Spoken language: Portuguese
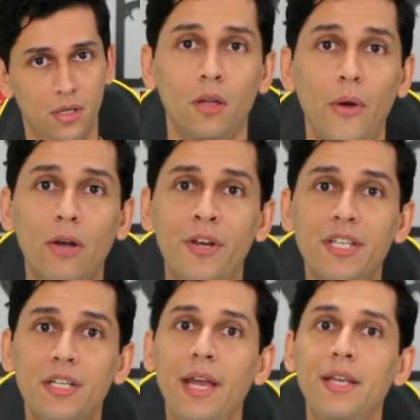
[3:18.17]
Não é
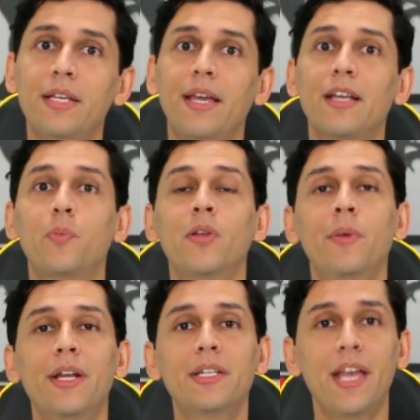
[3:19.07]
coincidência que as
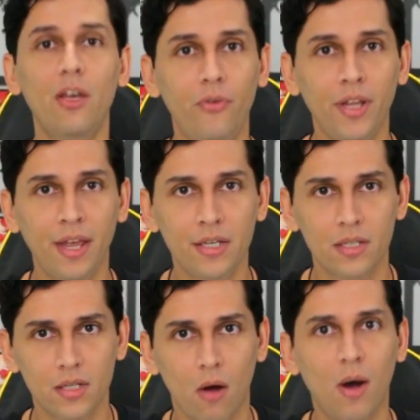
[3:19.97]
primeiras
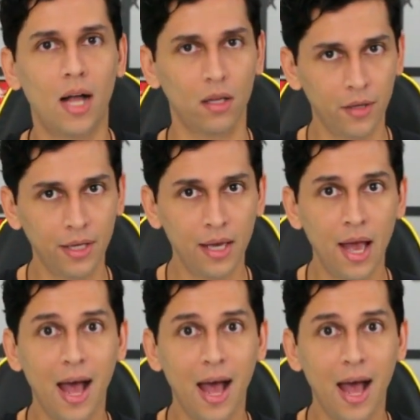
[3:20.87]
referências ao Halloween